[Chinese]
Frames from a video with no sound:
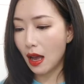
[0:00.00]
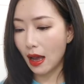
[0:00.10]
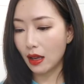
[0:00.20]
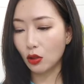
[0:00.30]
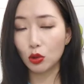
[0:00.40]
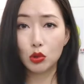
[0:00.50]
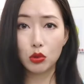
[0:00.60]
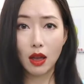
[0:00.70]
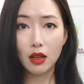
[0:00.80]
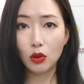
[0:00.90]
含有
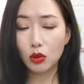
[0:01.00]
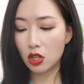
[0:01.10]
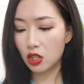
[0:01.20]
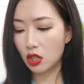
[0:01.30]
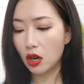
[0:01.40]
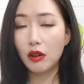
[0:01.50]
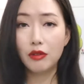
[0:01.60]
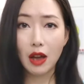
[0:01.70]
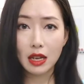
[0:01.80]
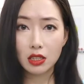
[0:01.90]
酸或者是
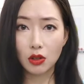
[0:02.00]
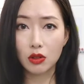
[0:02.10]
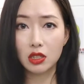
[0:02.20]
retinol